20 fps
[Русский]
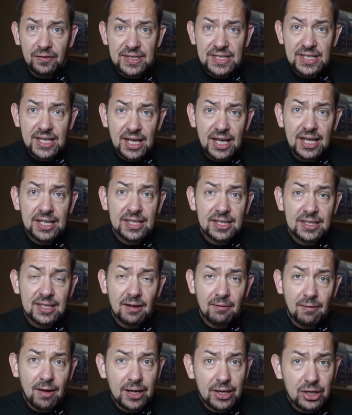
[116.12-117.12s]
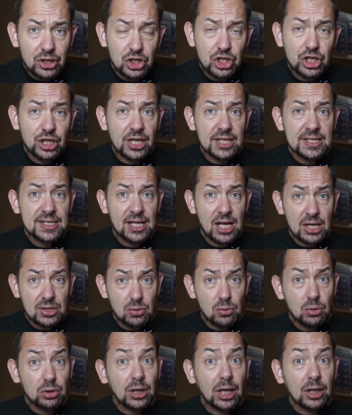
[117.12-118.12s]
Все эти товарищи
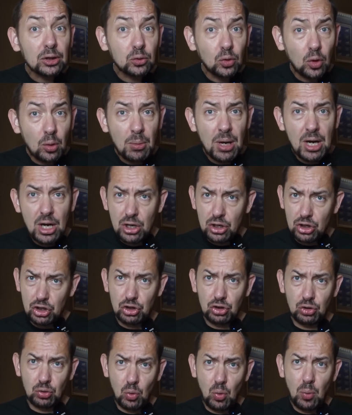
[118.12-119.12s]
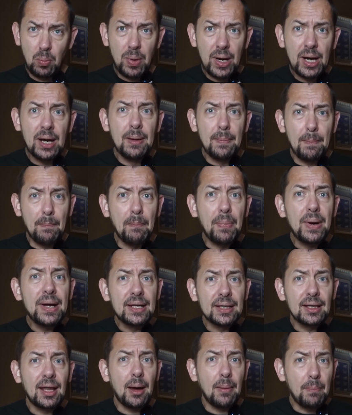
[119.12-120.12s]
рассказывают о том, что бы
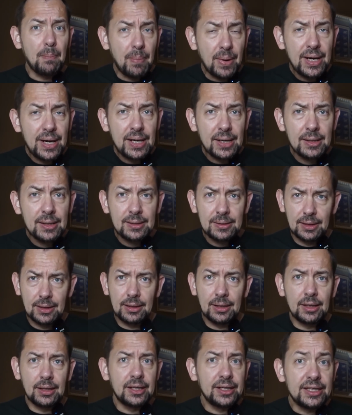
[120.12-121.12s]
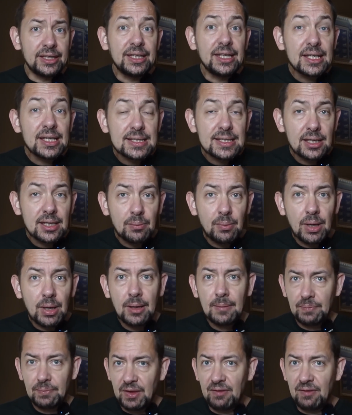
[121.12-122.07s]
было бы, а, если бы